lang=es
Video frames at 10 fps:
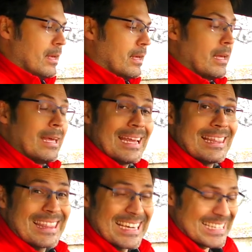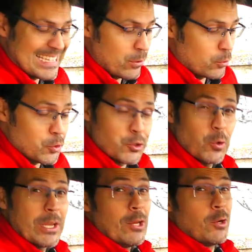que el 308.
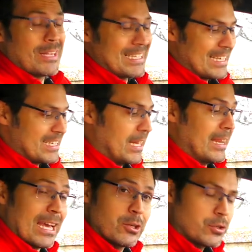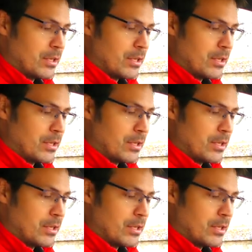Y lo notas enseguida. Eso